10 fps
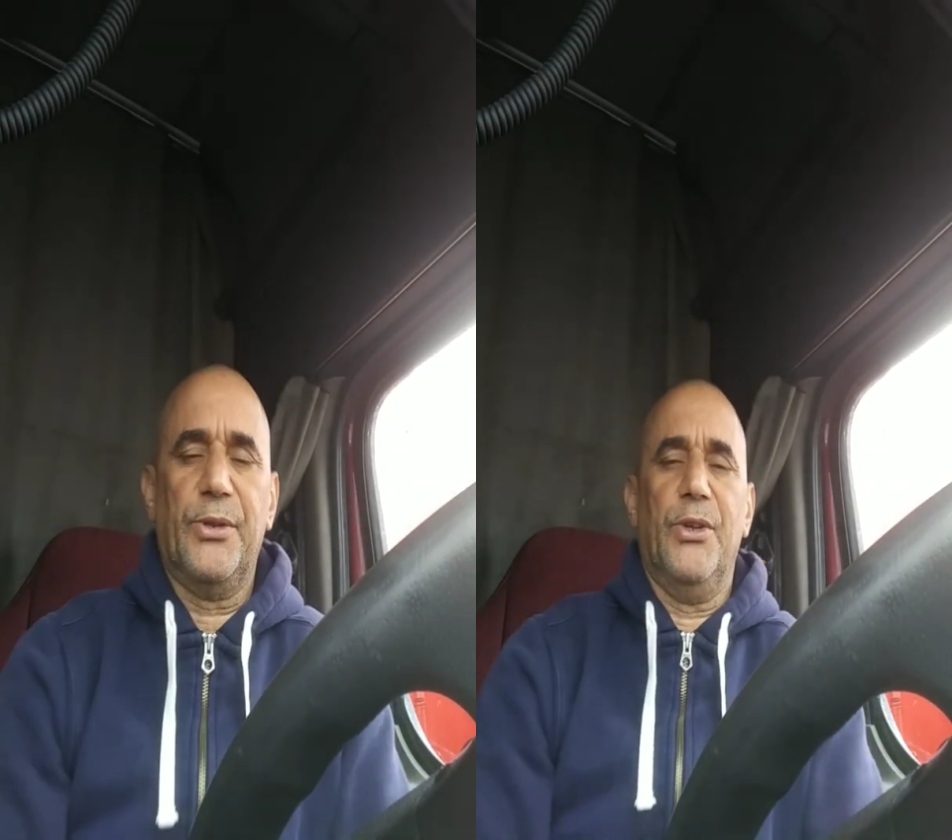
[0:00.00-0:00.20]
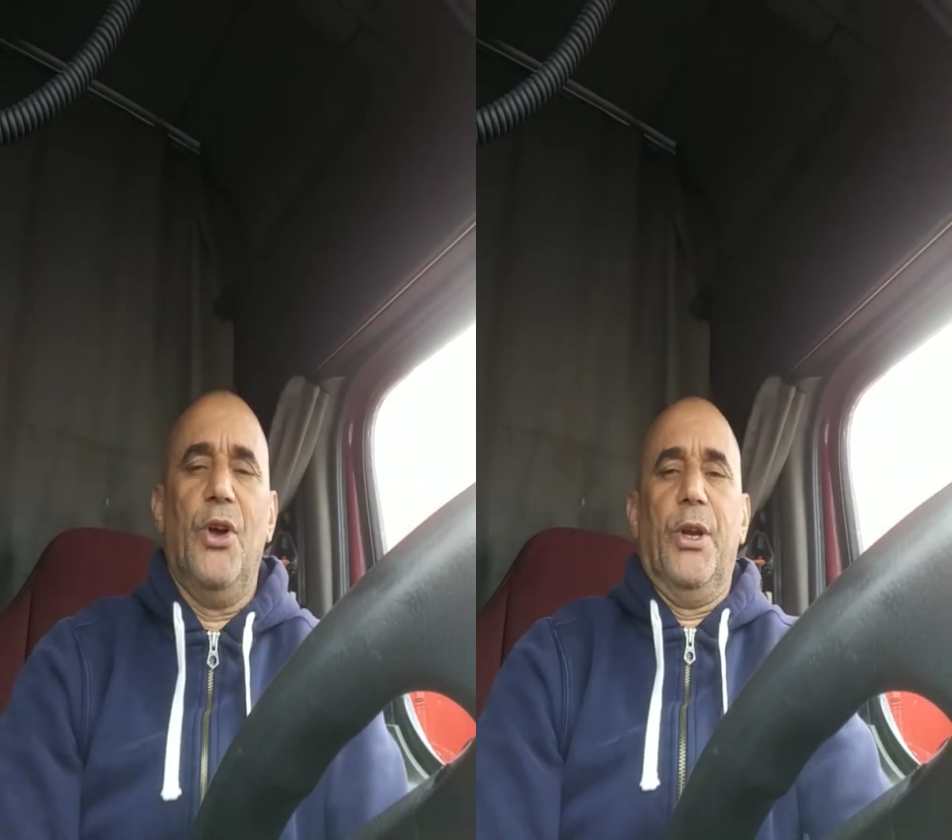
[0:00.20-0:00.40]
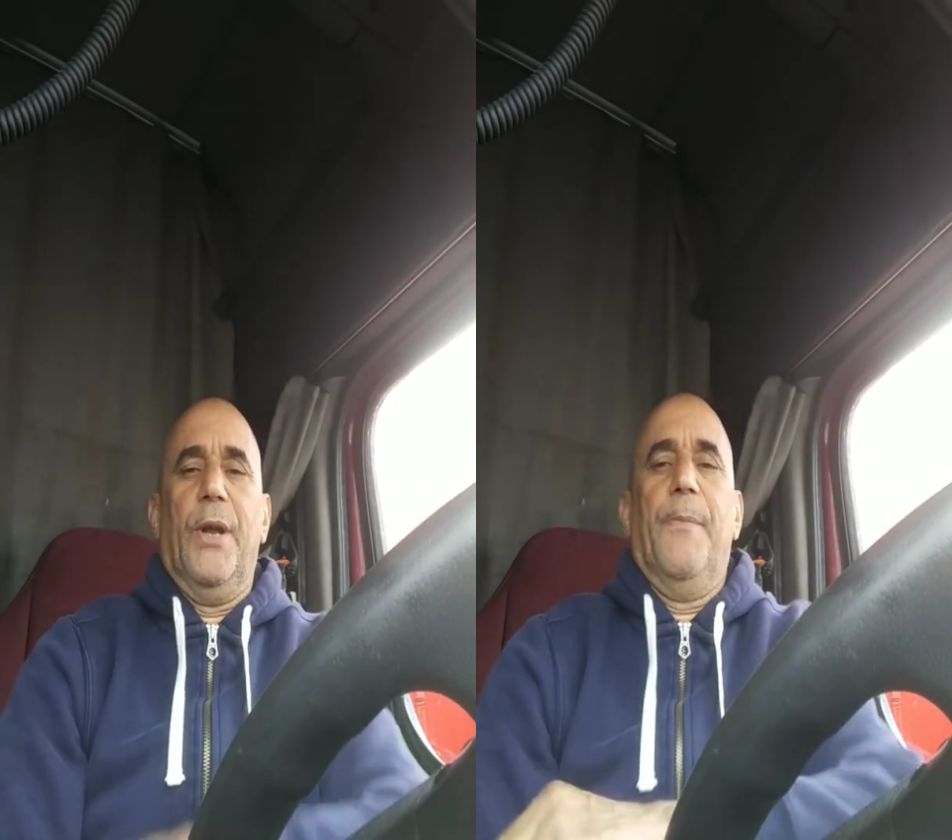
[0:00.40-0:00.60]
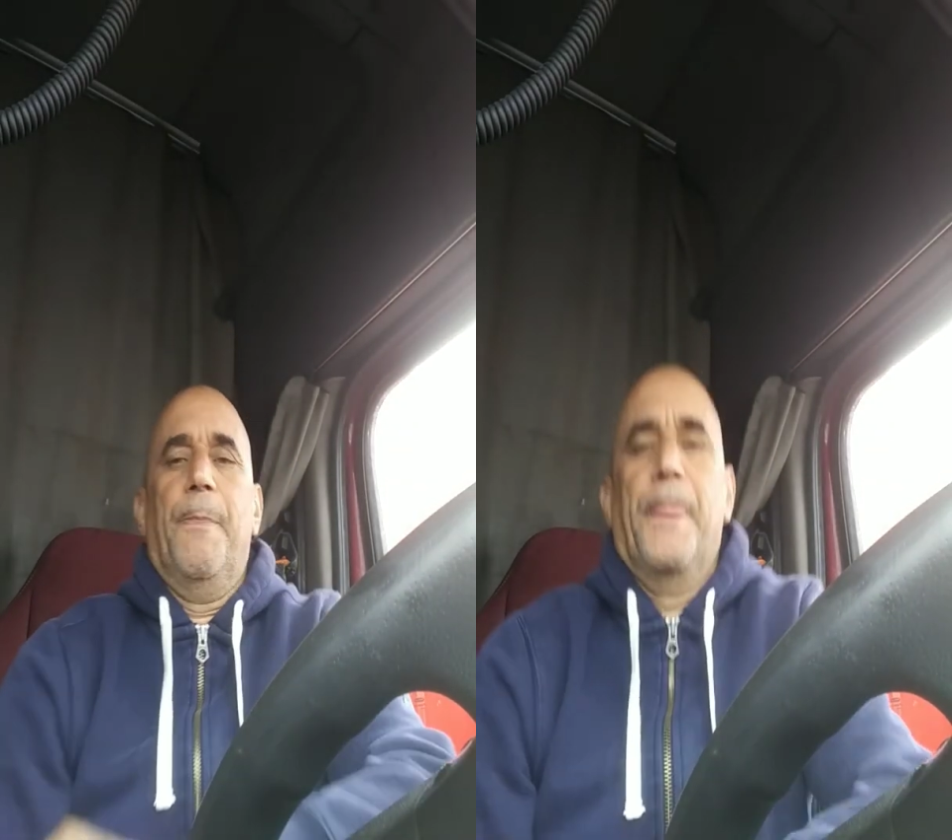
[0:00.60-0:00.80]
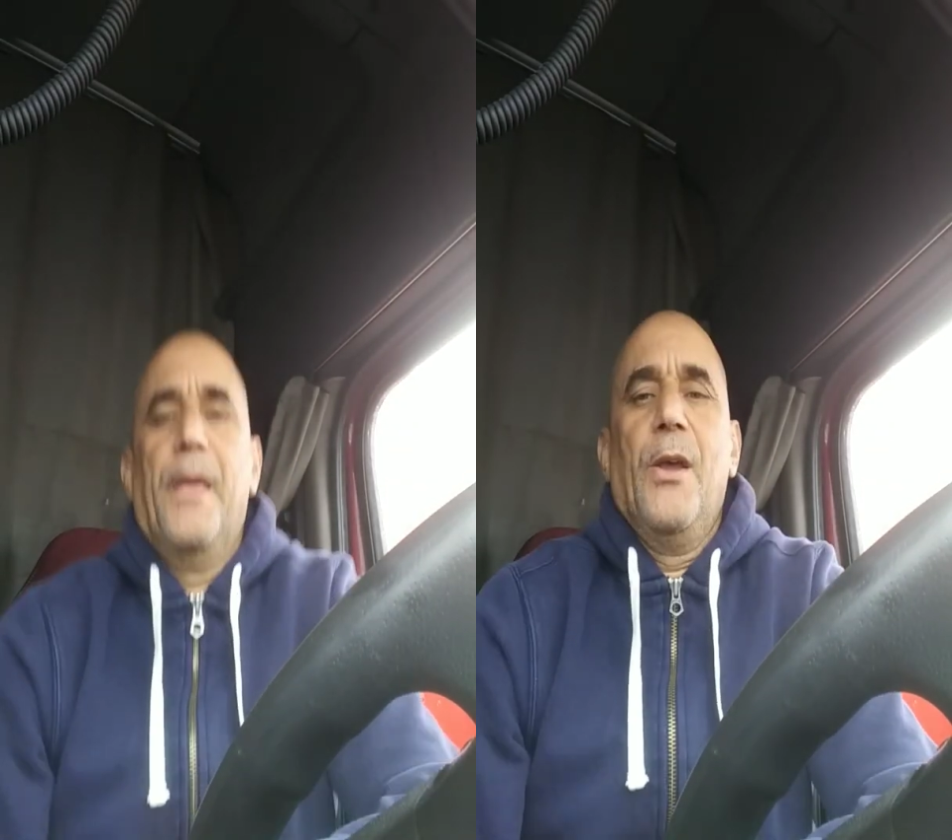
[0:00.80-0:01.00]
Señores,
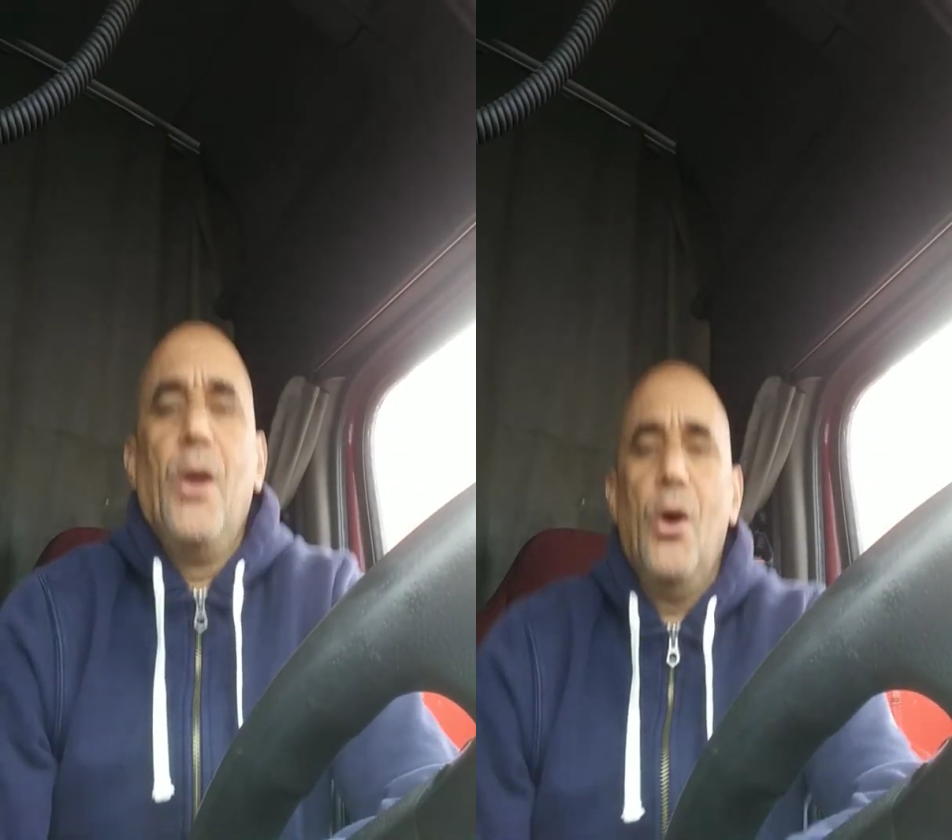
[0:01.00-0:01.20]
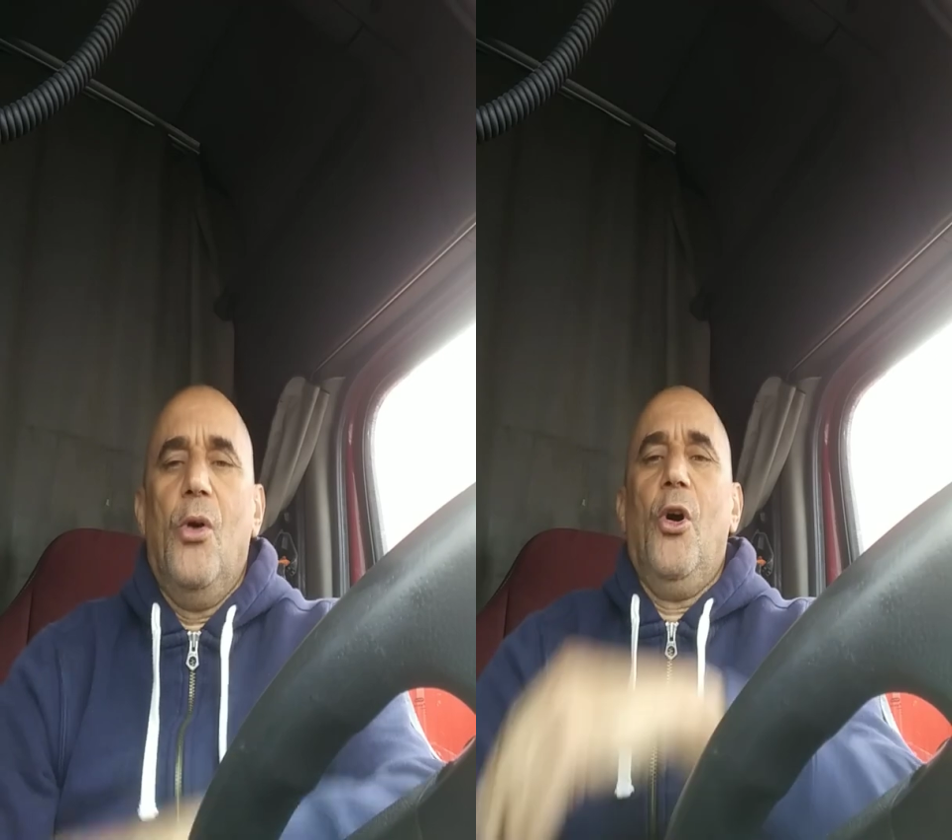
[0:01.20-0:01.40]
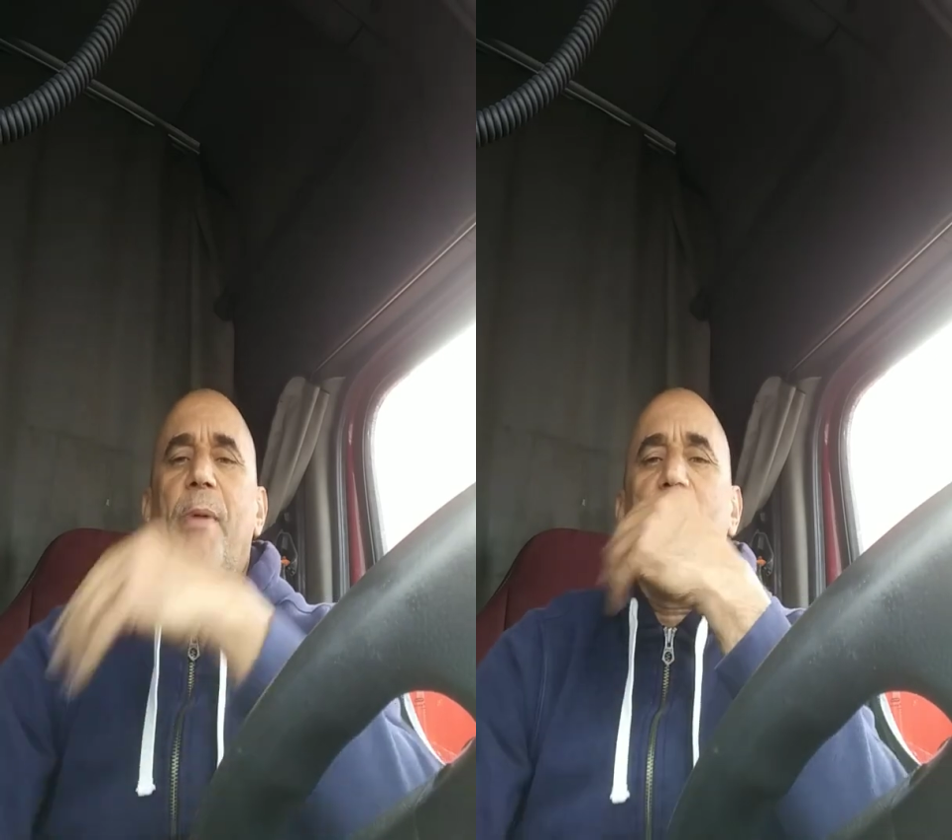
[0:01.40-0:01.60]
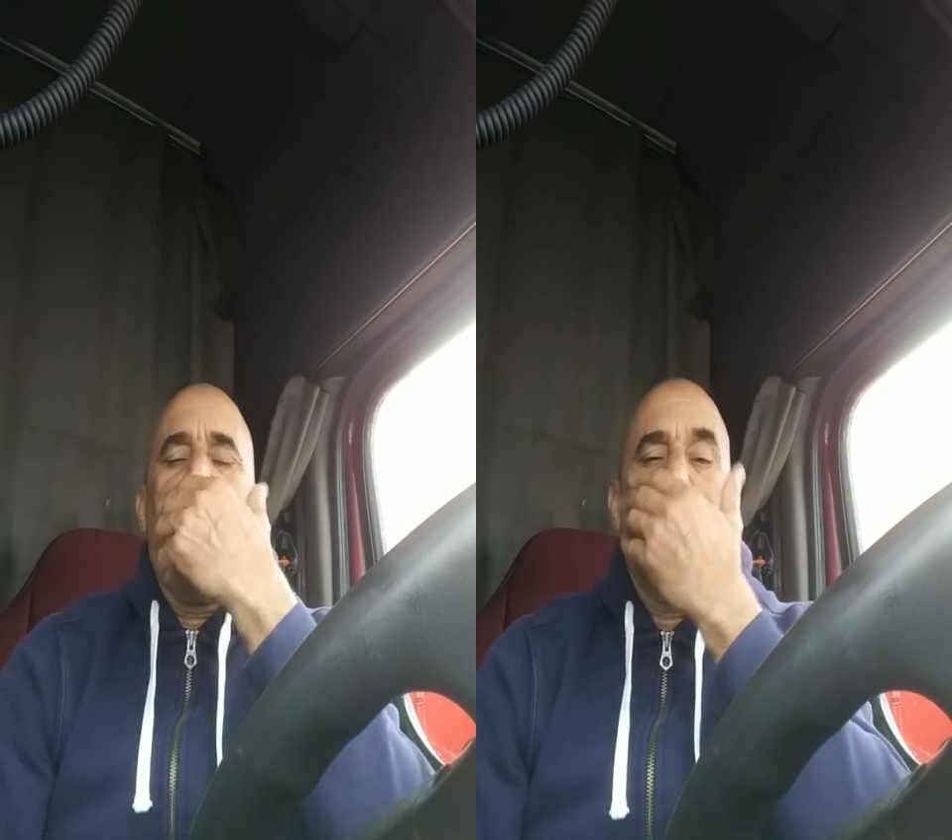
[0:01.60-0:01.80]
hoy vengo a